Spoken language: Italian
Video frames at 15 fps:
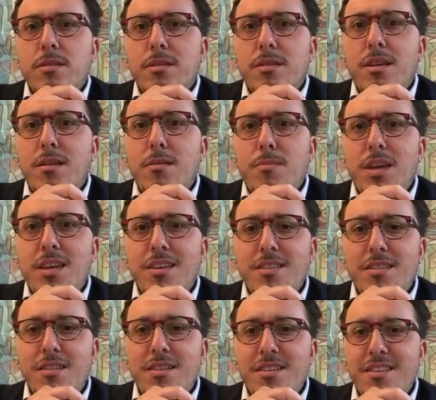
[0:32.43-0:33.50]
del
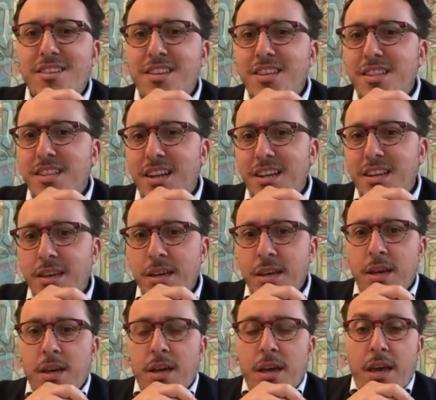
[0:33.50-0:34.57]
Made in Italy,
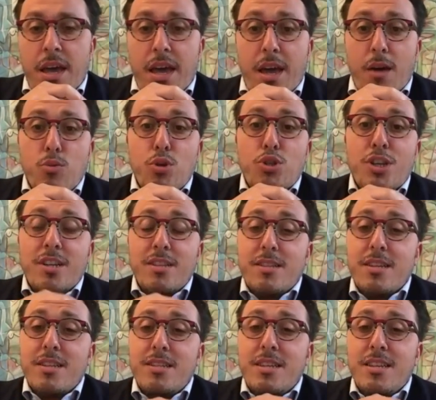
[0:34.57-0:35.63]
Buono. È un
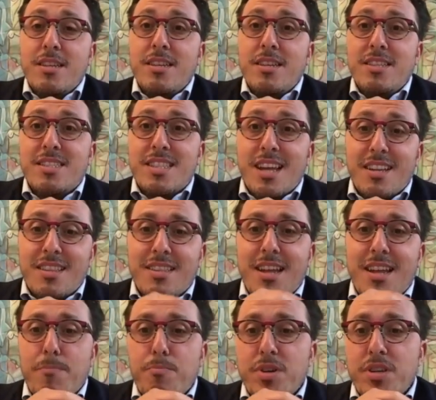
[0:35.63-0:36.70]
docente di
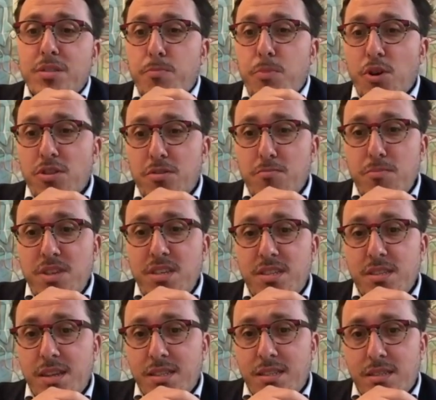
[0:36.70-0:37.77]
startup e sport
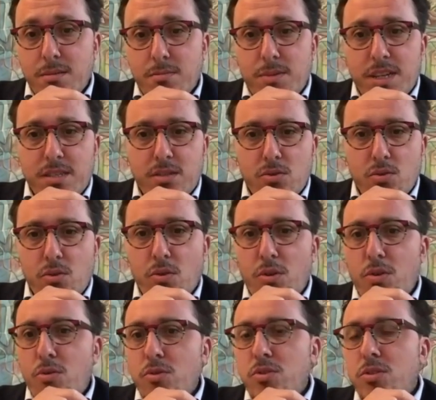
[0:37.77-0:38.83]
business presso
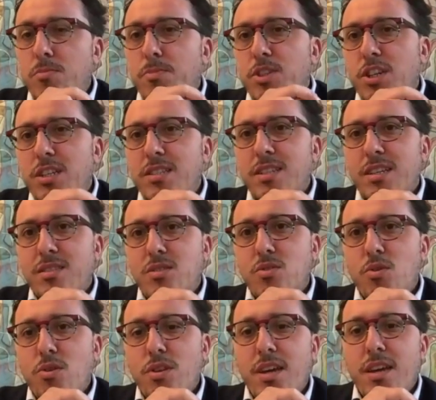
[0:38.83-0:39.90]
il corso di
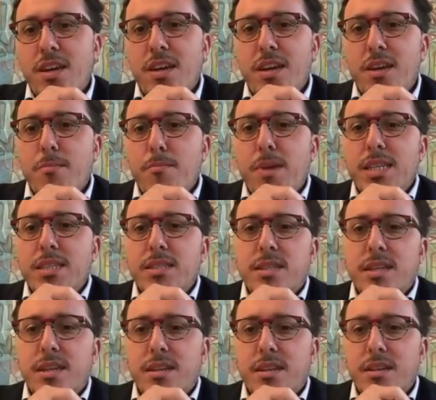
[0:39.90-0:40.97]
specializzazione e
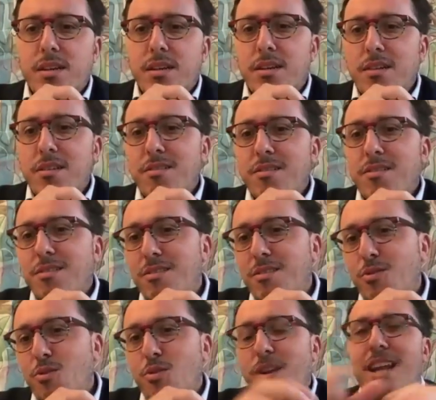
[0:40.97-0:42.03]
master eh,
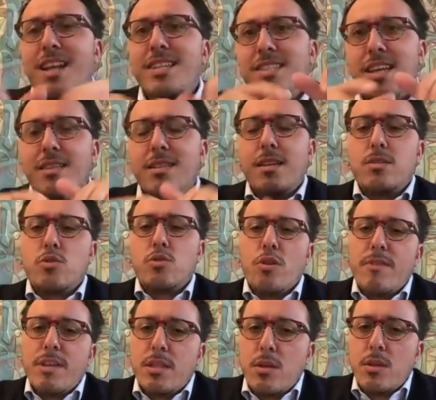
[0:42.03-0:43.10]
organizzati dal Sole
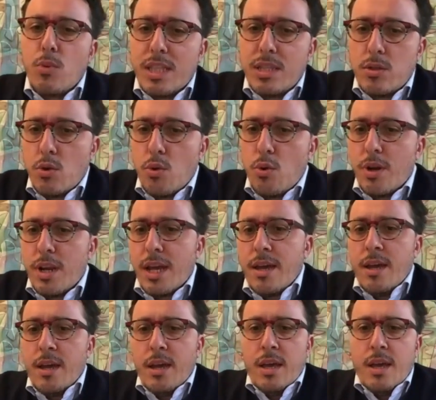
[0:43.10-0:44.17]
24 Ore
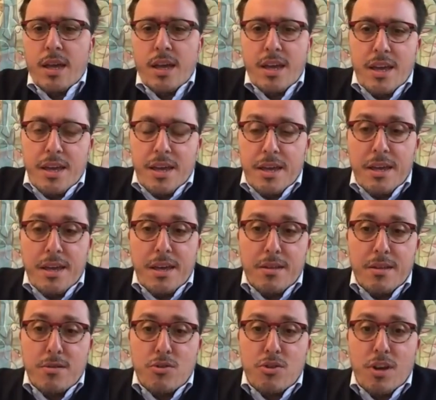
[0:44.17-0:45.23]
e
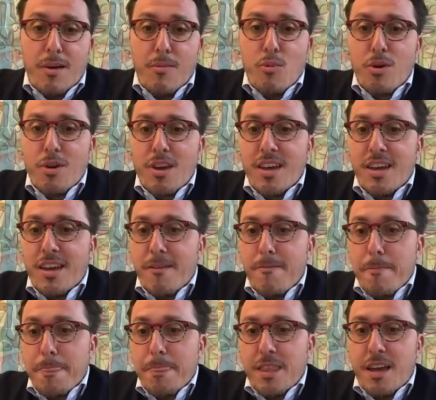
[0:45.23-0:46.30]
diciamo che,